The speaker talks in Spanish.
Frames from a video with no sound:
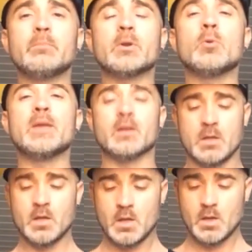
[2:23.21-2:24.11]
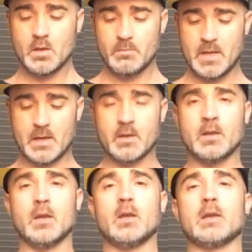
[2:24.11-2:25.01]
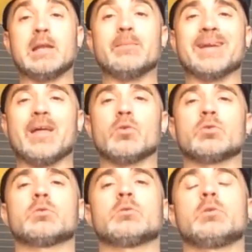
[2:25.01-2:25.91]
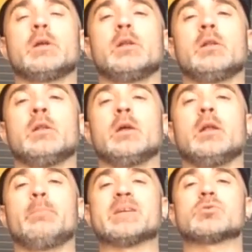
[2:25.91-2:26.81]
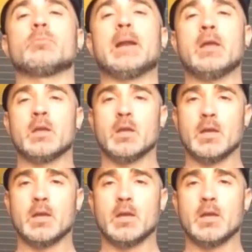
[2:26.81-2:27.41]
pero bien, bien equilibrado el, peso, ¿vale?